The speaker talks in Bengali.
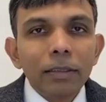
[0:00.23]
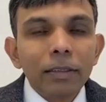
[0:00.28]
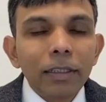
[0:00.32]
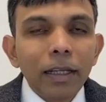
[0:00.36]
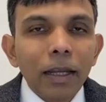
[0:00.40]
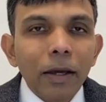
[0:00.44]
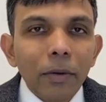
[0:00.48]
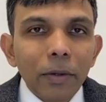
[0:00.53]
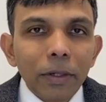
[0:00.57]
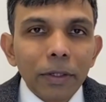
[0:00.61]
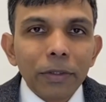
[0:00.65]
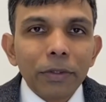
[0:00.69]

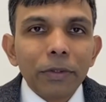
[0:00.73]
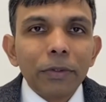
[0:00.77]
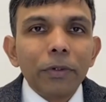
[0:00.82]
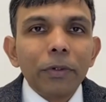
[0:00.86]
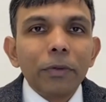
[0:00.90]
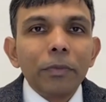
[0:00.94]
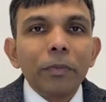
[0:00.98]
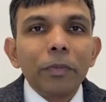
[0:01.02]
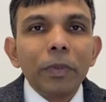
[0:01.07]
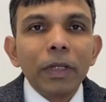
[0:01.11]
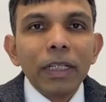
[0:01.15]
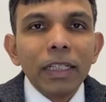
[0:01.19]
সালাম আলাইকুম
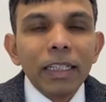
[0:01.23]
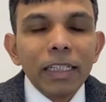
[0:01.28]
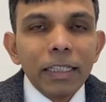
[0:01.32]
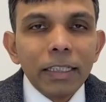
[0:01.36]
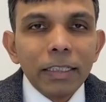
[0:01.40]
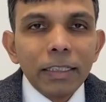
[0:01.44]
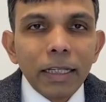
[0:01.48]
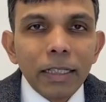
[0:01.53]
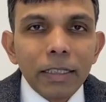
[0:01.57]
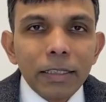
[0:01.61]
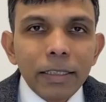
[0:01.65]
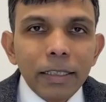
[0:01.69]
ব্রিটিশ
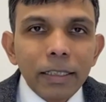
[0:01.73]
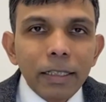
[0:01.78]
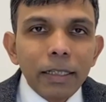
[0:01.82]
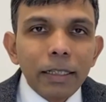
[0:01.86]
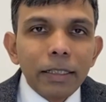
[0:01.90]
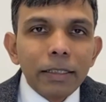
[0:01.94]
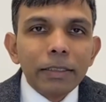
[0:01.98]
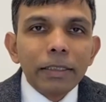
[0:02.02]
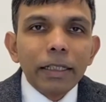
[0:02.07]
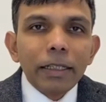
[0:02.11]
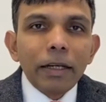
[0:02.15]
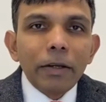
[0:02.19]

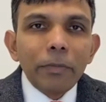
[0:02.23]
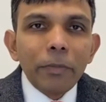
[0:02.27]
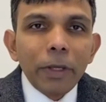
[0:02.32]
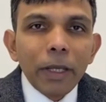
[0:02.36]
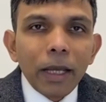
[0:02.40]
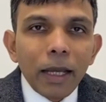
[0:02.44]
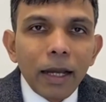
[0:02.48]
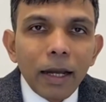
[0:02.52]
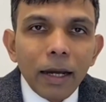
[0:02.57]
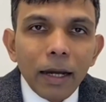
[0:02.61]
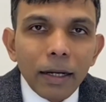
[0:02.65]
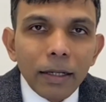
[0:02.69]
চ্যান্সেলর জেরেমি
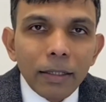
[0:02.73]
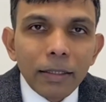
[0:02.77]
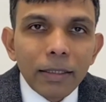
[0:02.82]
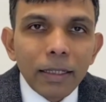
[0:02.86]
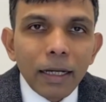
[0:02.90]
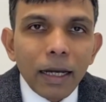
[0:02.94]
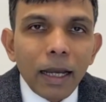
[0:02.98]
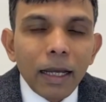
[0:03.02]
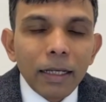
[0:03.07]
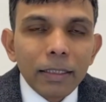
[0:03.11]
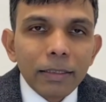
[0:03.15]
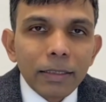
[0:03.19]
হান্ট
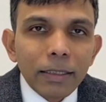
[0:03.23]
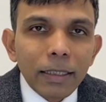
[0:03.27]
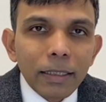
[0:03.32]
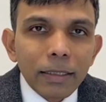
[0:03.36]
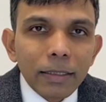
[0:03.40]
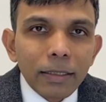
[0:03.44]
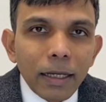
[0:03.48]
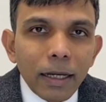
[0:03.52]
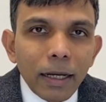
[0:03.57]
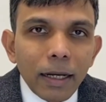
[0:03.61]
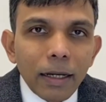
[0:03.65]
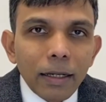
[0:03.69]
আজকে
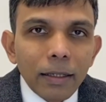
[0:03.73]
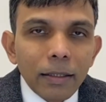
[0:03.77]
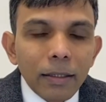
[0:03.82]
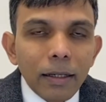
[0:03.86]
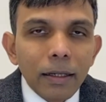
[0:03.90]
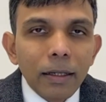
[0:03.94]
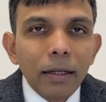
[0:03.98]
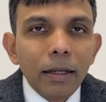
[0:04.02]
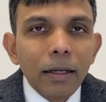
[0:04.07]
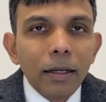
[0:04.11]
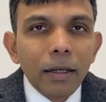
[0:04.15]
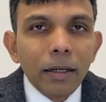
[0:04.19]
তার
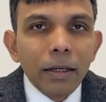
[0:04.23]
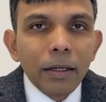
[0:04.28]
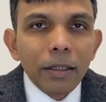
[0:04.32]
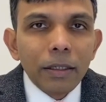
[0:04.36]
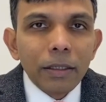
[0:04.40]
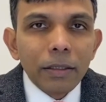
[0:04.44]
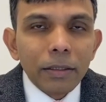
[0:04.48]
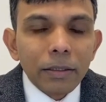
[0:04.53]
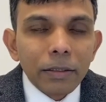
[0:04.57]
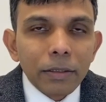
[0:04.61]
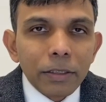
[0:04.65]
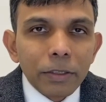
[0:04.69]

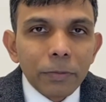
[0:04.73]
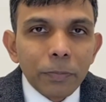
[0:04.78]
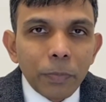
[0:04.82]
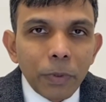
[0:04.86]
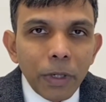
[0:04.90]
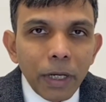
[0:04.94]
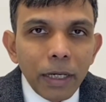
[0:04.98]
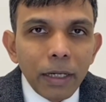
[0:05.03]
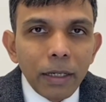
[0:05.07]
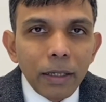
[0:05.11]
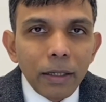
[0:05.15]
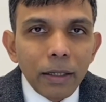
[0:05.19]

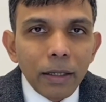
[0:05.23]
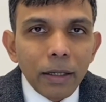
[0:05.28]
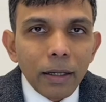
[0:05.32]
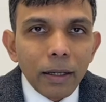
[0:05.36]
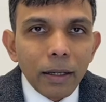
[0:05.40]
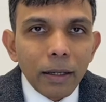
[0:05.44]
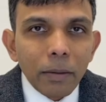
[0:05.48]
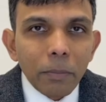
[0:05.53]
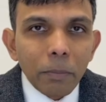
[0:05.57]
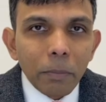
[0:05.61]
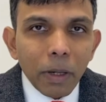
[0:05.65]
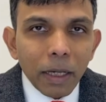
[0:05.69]
স্প্রিং
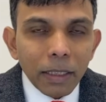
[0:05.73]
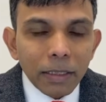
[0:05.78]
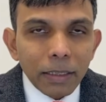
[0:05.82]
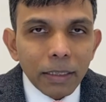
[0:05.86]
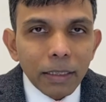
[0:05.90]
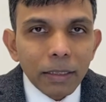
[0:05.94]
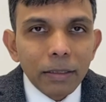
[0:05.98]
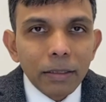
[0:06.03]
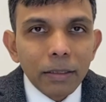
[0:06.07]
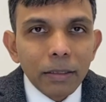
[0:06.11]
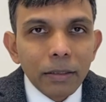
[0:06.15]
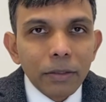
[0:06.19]

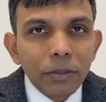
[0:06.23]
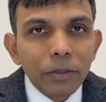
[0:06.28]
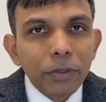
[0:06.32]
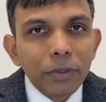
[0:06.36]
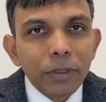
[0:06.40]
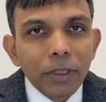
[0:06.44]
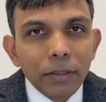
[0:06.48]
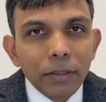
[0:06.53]
বাজেট টু